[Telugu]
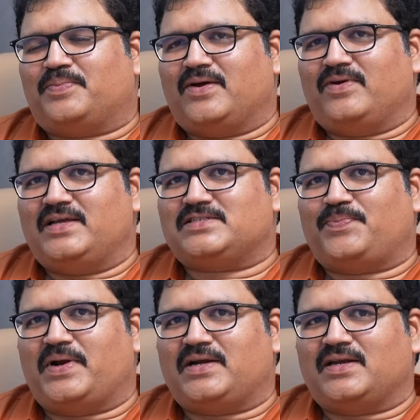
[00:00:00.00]

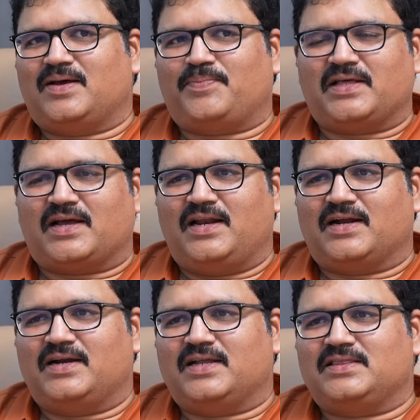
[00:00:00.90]
ప్రవేశపెట్టిన పథకాల
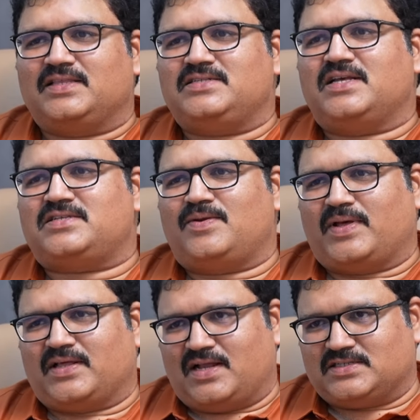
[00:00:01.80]
కంటే తీసేసిన
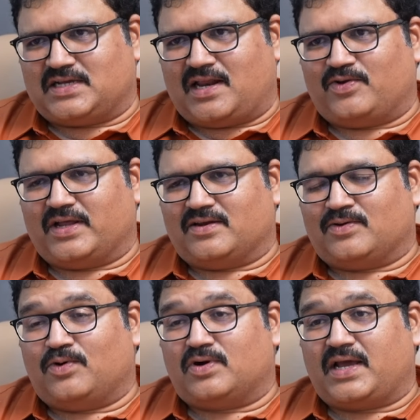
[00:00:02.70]
పథకాలు చాలా ఉన్నాయి
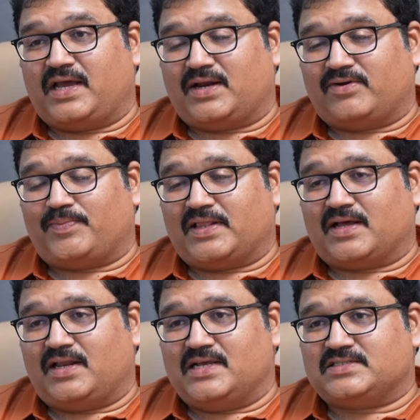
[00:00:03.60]
నూట ఇరవై
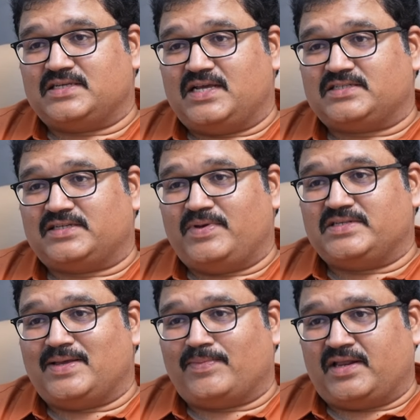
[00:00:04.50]
పథకాలు ఎస్సీ ఎస్టీ
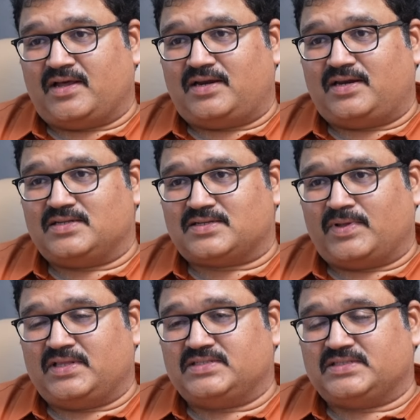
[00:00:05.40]
బీసీ మైనారిటీలకు
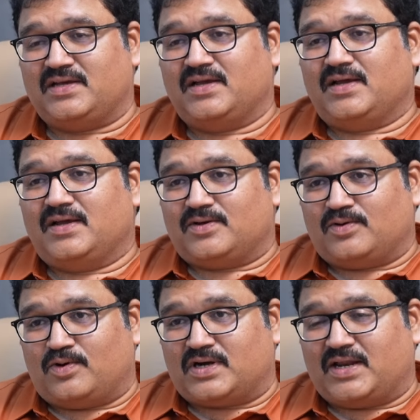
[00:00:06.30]
సంబంధించి
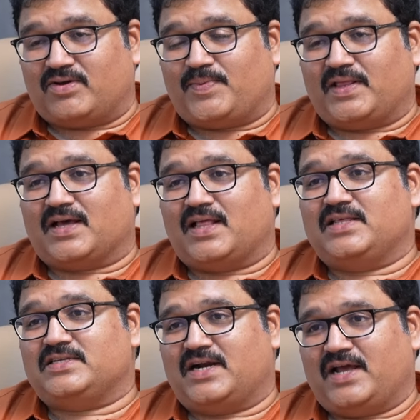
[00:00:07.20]
నూట ఇరవై పథకాలు
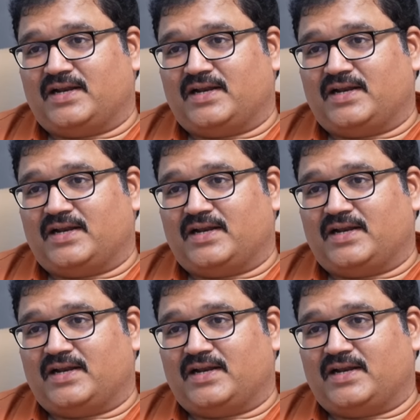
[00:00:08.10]
తీశాడు